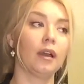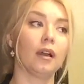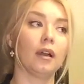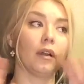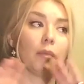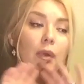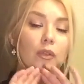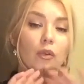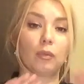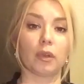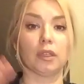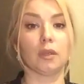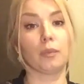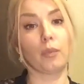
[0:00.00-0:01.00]
а,
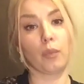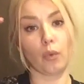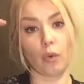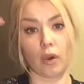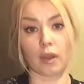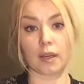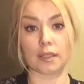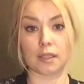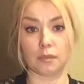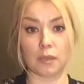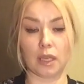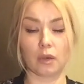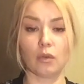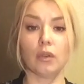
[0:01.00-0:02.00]
подобраны по
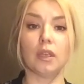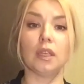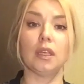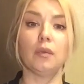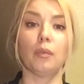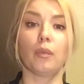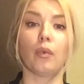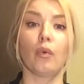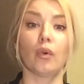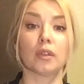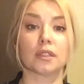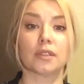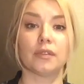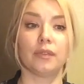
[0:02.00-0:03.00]
размеру и
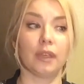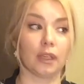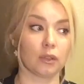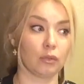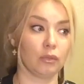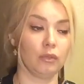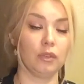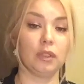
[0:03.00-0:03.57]
по цвету.